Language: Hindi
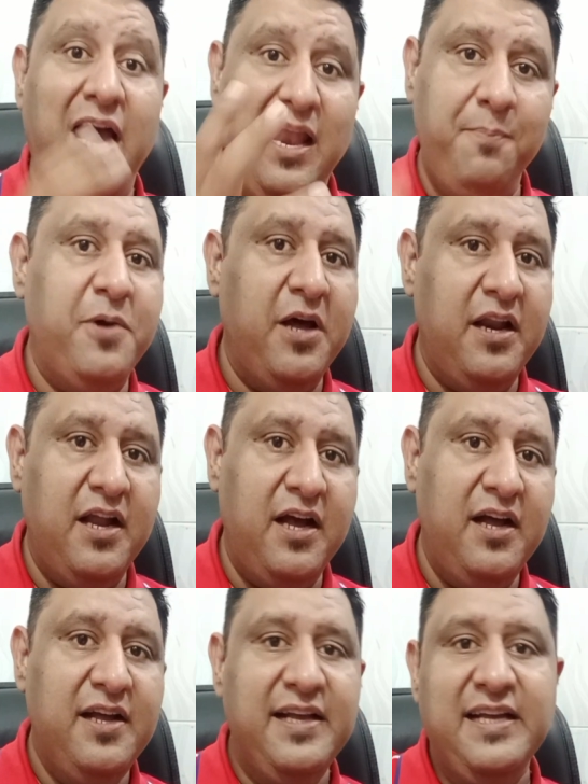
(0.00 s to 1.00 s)
हेल्प करना
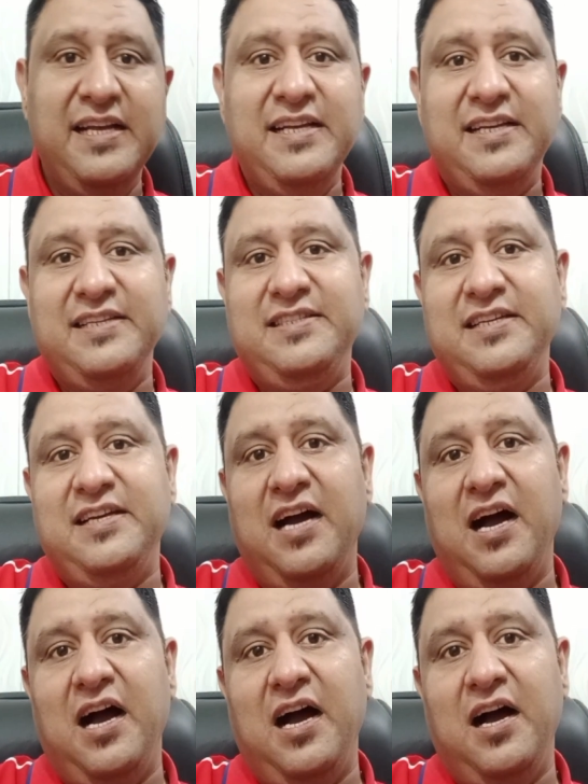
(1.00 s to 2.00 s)
किसी का